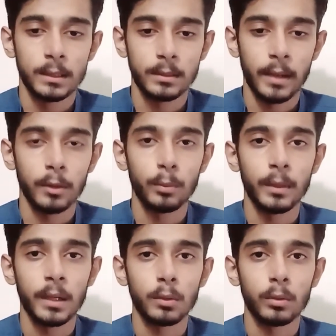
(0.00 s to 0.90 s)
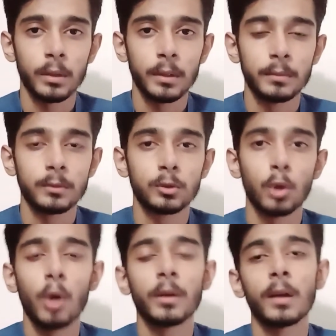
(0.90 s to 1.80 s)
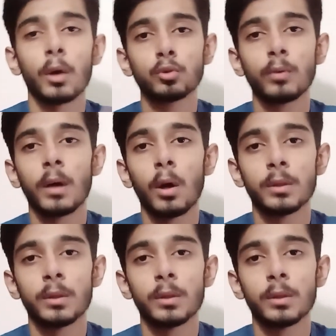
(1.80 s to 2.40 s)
सिनेरियो बना क्योंकि स्कॉड अनाउंस हुआ